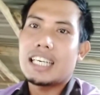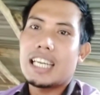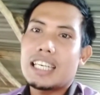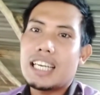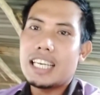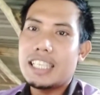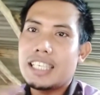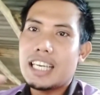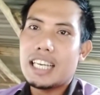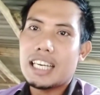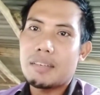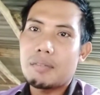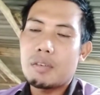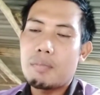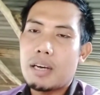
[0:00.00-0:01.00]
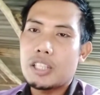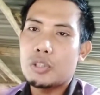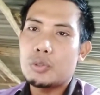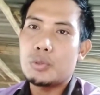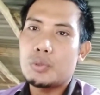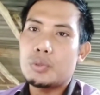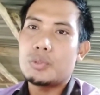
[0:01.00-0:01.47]
Karena ini akan
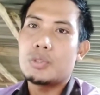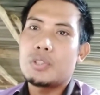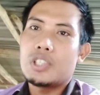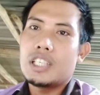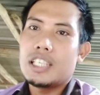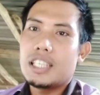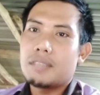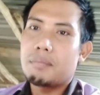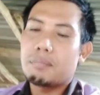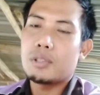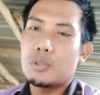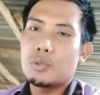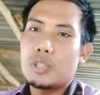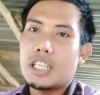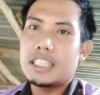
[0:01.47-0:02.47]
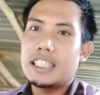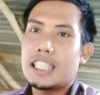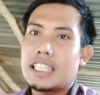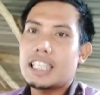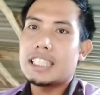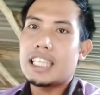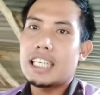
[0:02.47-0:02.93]
membantu petugas
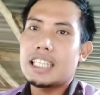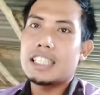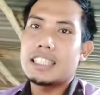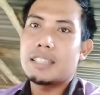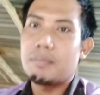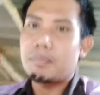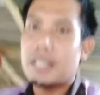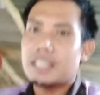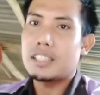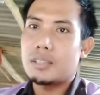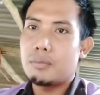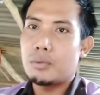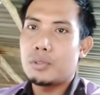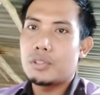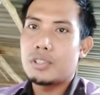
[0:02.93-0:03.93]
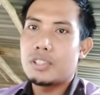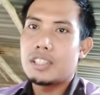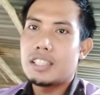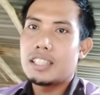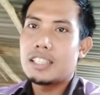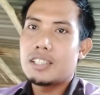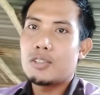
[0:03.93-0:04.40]
yang datang ke tempat tersebut
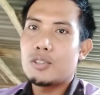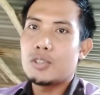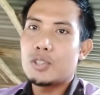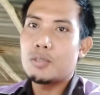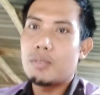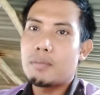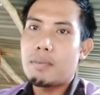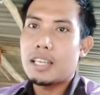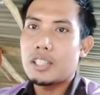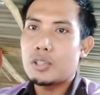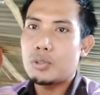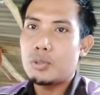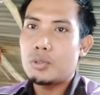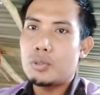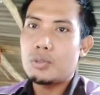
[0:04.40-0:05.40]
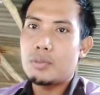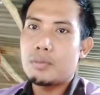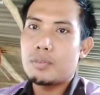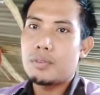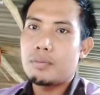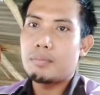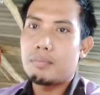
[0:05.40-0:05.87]
untuk membantu
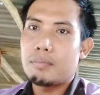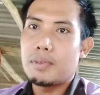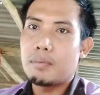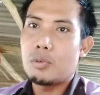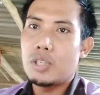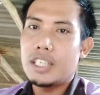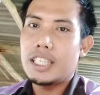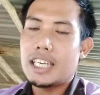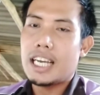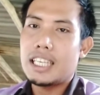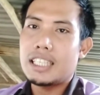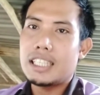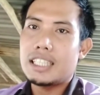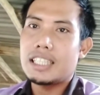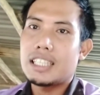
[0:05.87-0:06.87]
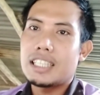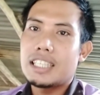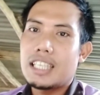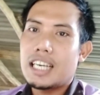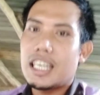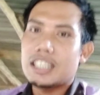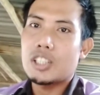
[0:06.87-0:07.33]
memulihkan
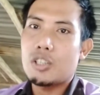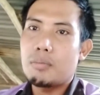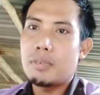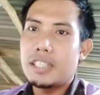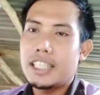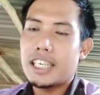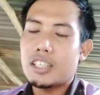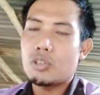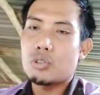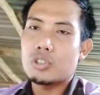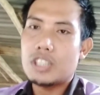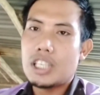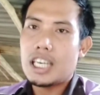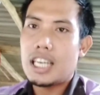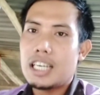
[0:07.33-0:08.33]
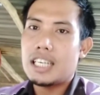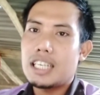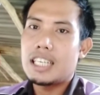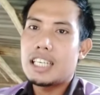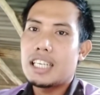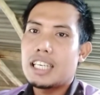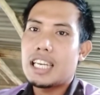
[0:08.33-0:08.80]
atau mendiagnosa
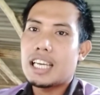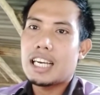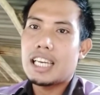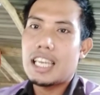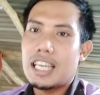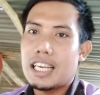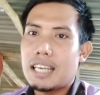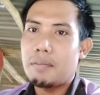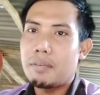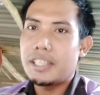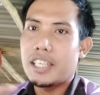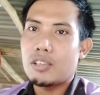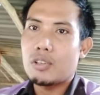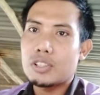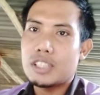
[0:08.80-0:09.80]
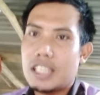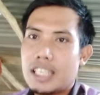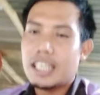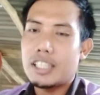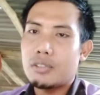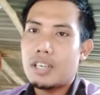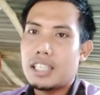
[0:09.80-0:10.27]
langkah-langkah
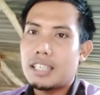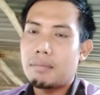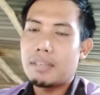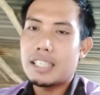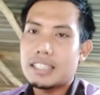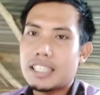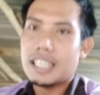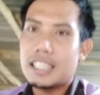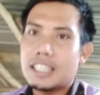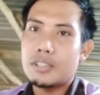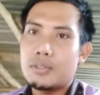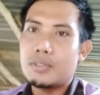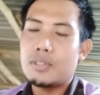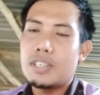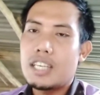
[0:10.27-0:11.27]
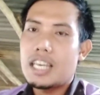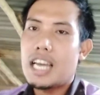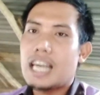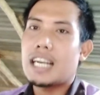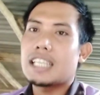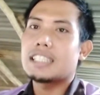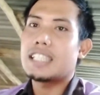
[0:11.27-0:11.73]
mendiagnosa itu ada menesanya itu
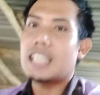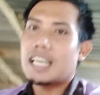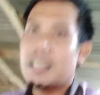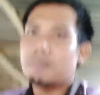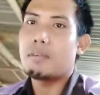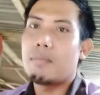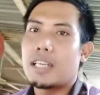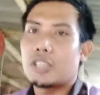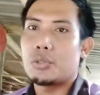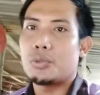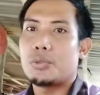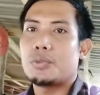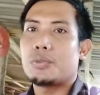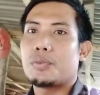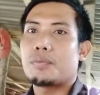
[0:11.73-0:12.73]
akan sangat membantu.